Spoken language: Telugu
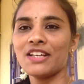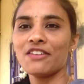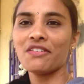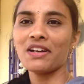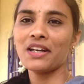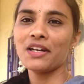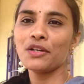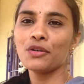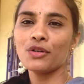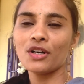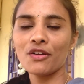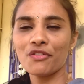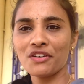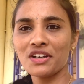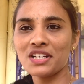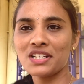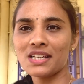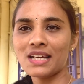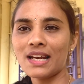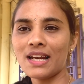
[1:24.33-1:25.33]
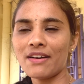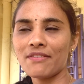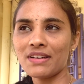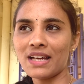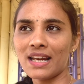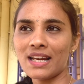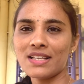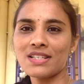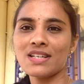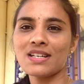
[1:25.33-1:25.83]
ఇవన్నీ కూడా ఫేషియల్ అవి
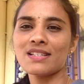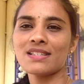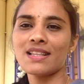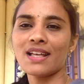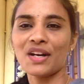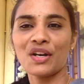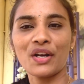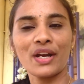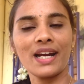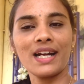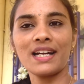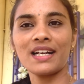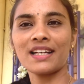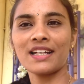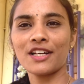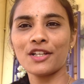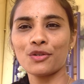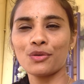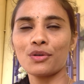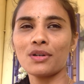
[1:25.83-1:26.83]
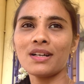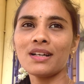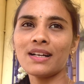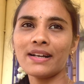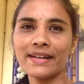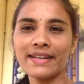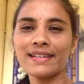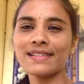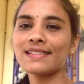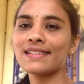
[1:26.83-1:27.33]
ఎలా చేస్తారు ఏంటి అనేది కూడా
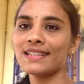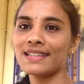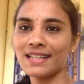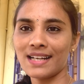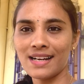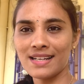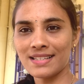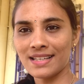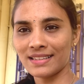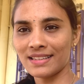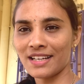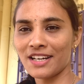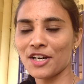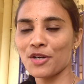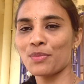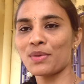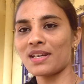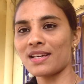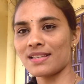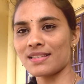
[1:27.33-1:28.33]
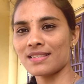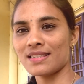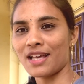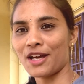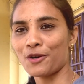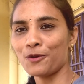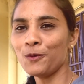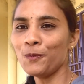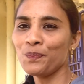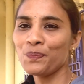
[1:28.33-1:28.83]
క్లియర్ డీటెయిల్స్ అయితే నేను మీకు
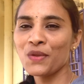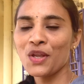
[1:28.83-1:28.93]
ఇస్తాను